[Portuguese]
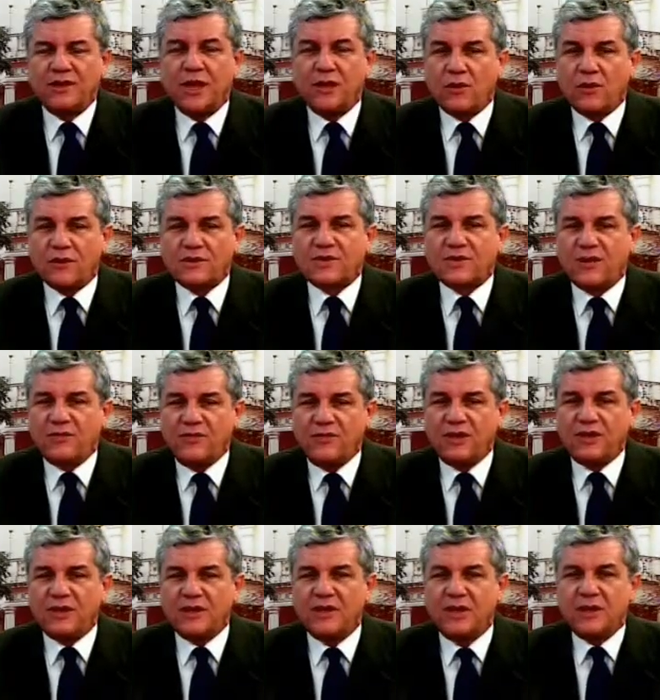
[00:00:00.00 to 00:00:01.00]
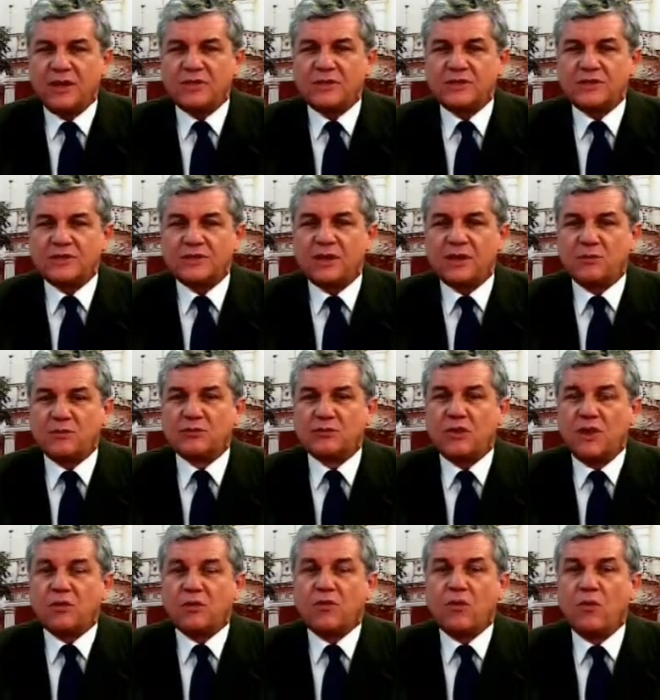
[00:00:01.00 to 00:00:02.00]
da nossa vida, nós estamos
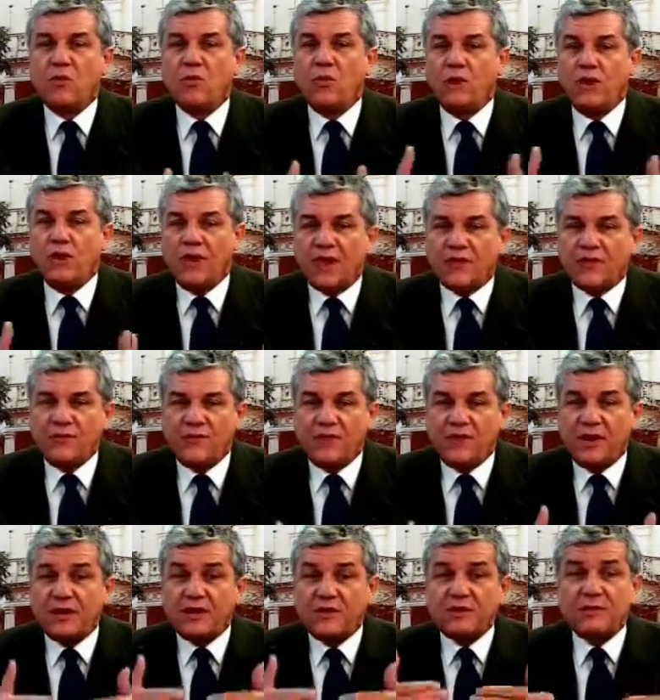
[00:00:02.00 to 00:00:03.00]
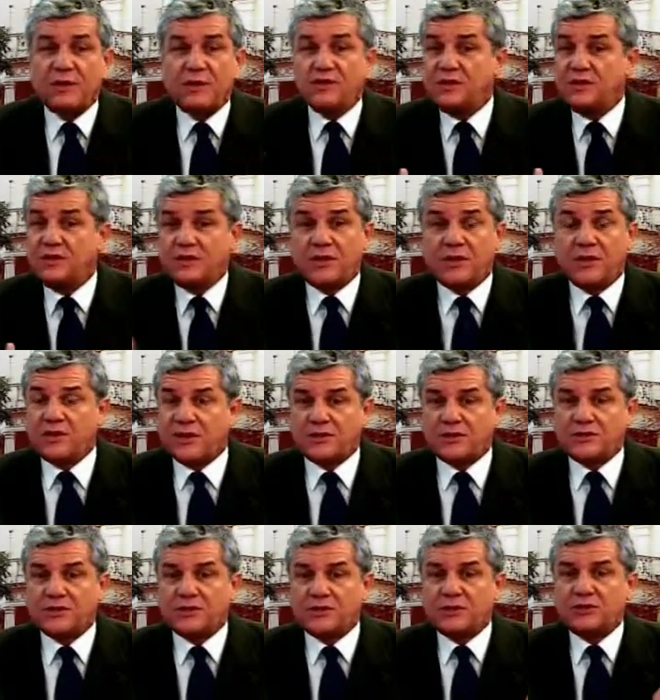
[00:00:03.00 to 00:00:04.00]
com um olhar diferente diante de
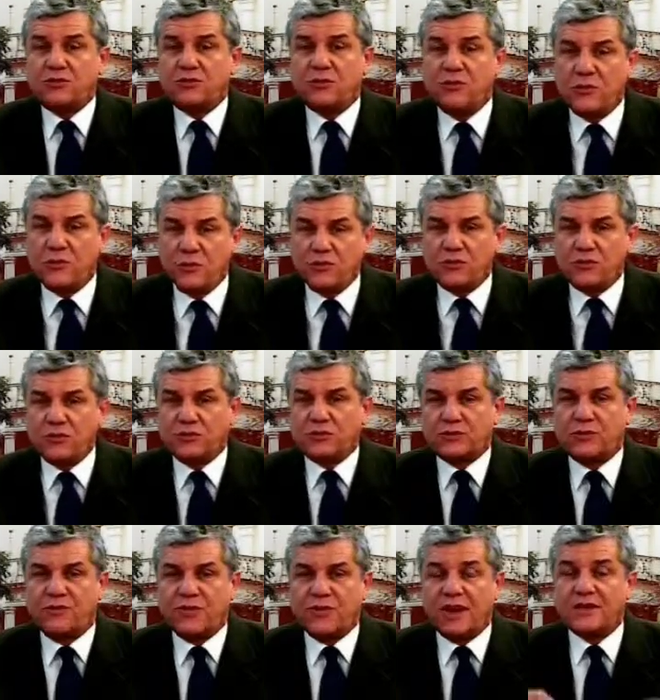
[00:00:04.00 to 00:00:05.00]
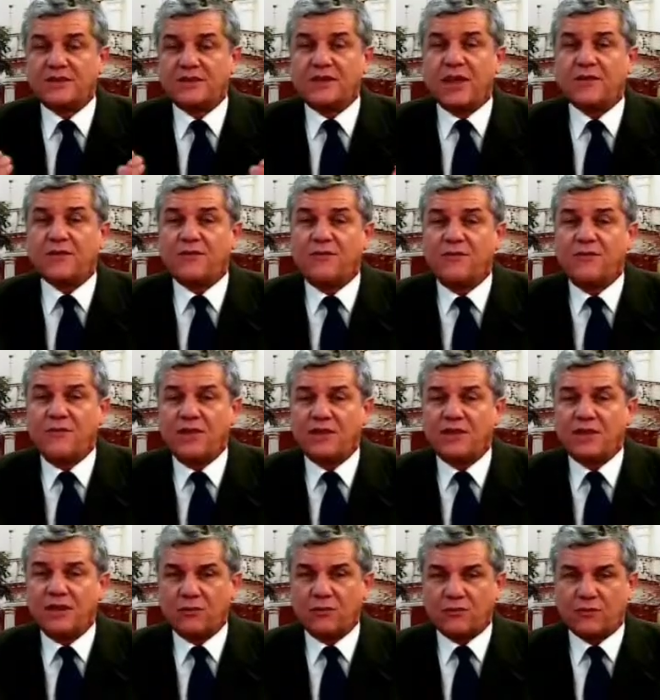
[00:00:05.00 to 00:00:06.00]
tantas coisas que o mundo nos oferece, que a
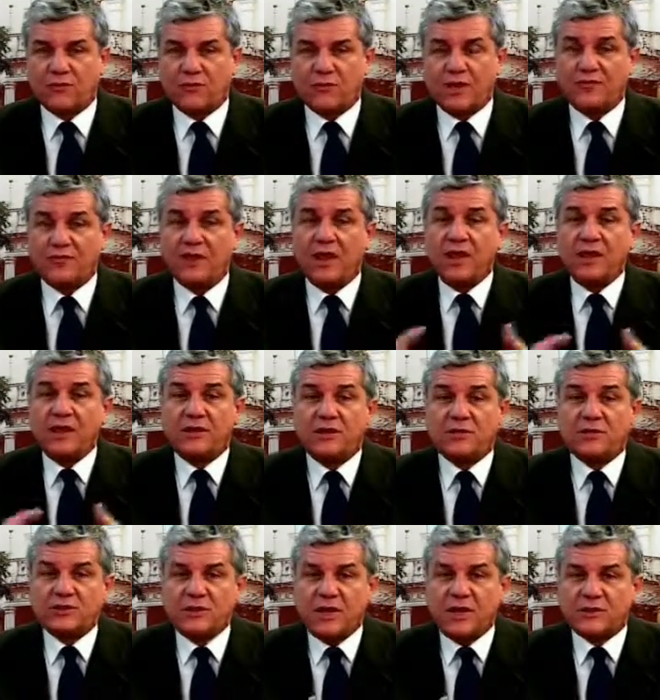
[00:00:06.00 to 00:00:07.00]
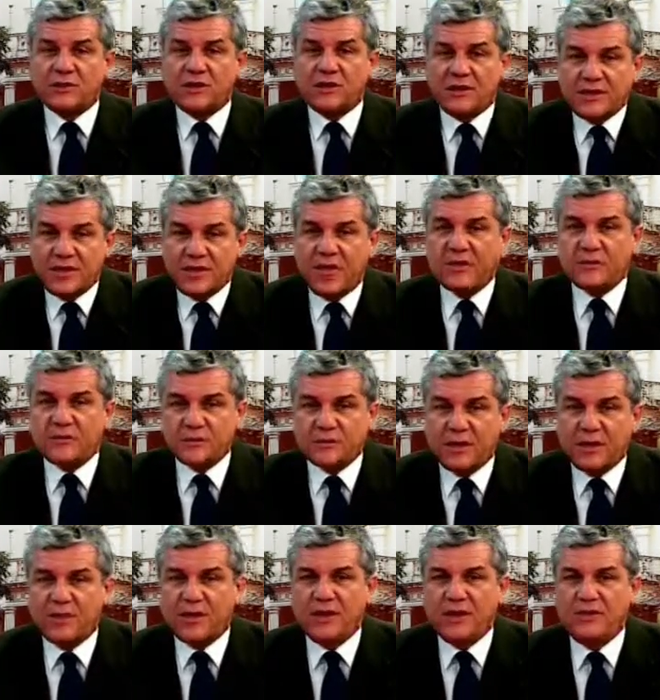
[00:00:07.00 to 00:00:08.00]
vida nos oferece. Então, sermos eternos
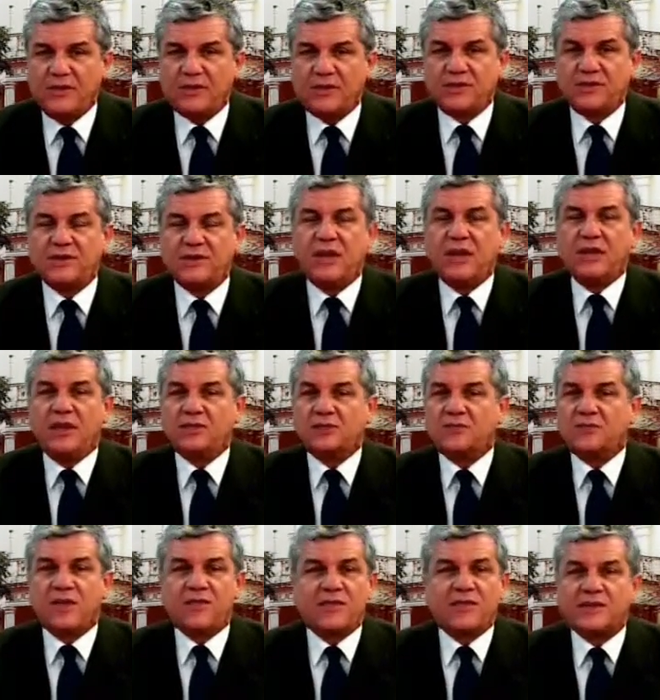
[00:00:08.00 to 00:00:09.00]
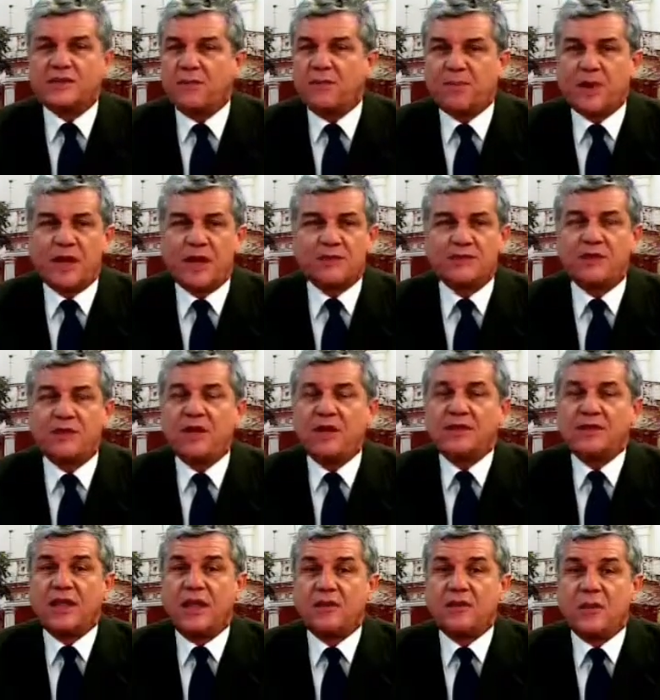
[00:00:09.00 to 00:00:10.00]
aprendizes, isso vai fazer parte
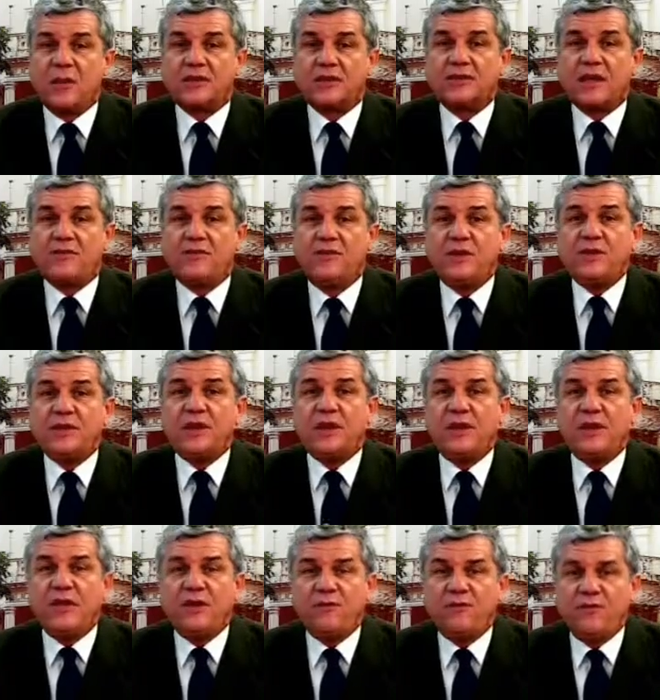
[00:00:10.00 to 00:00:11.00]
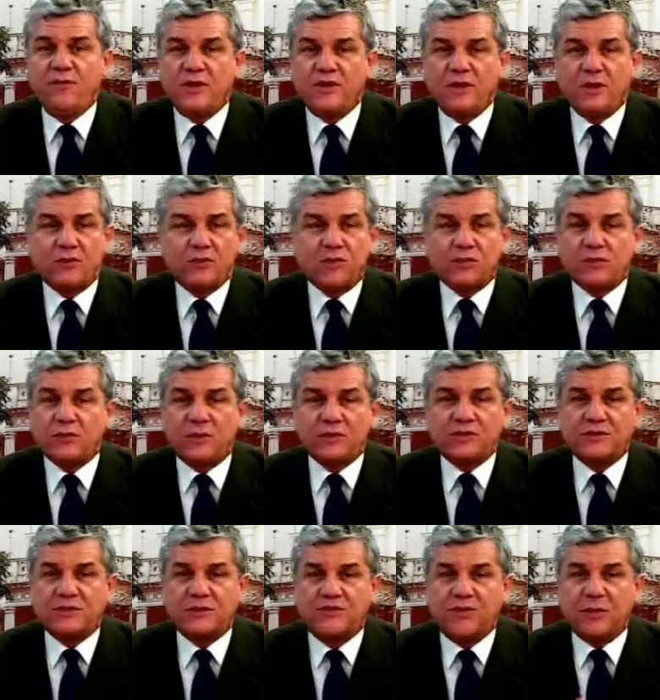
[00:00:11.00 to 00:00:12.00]
da nossa vida em vida. Enquanto
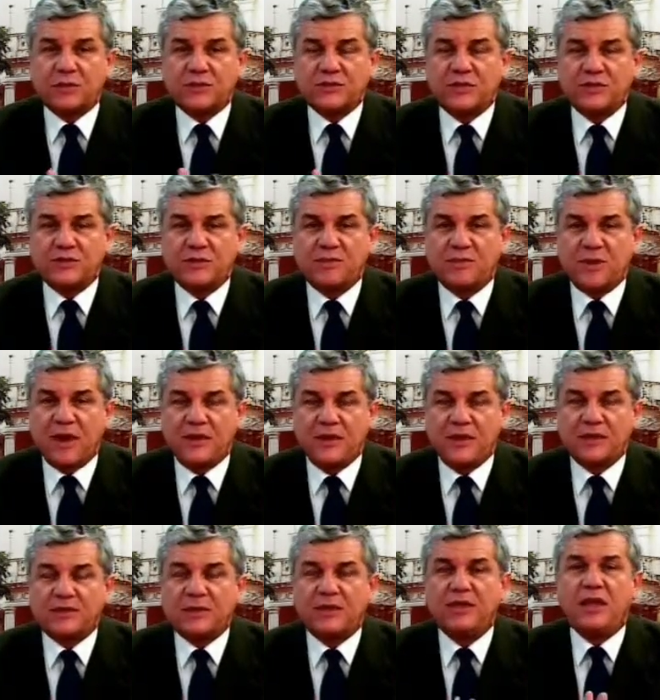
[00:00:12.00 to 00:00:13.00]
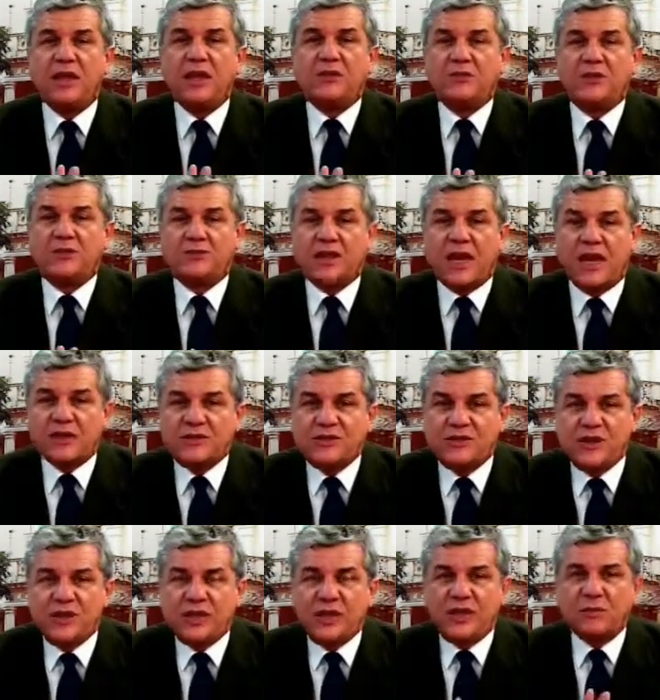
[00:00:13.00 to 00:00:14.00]
nós estivermos nesse planeta, nós
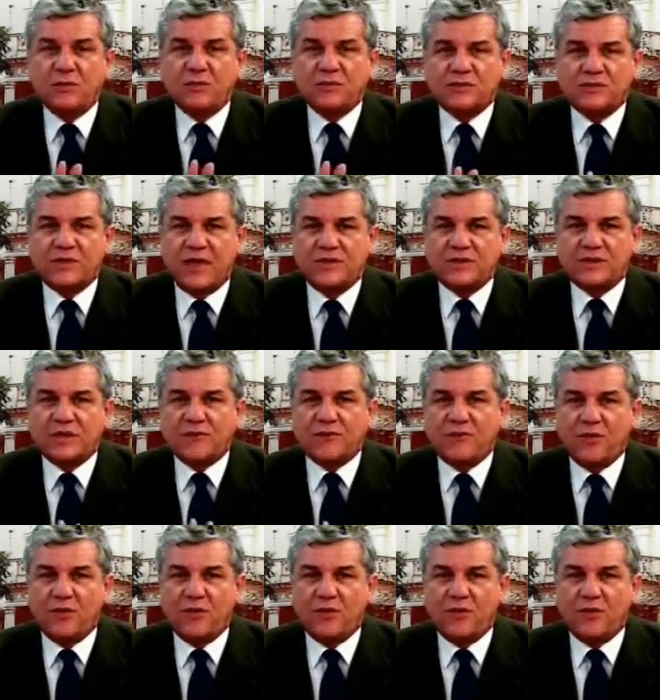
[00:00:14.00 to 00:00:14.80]
agiremos desta